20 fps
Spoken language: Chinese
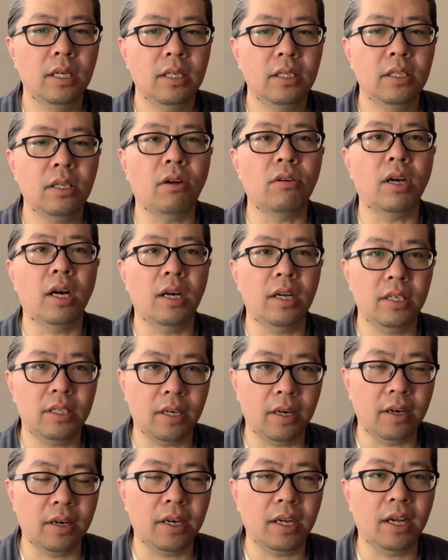小人的事
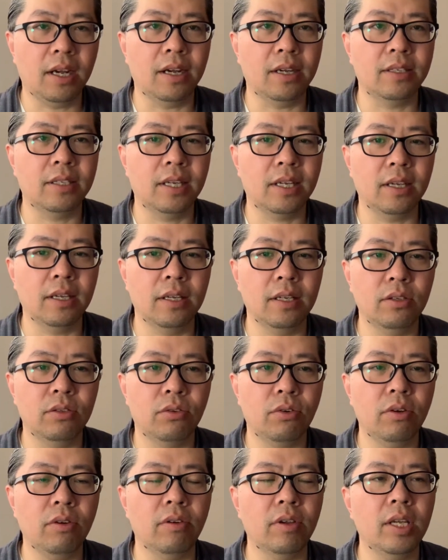儿啊，这个
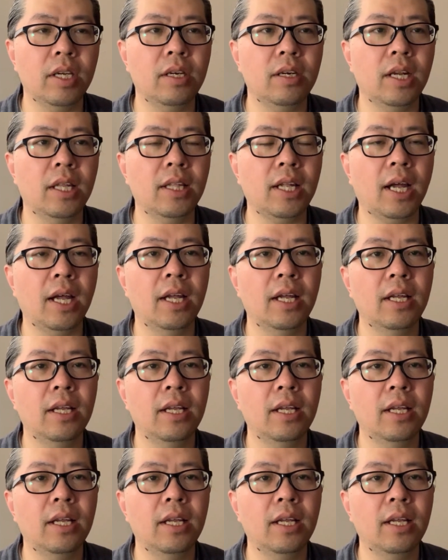说有一个人呐，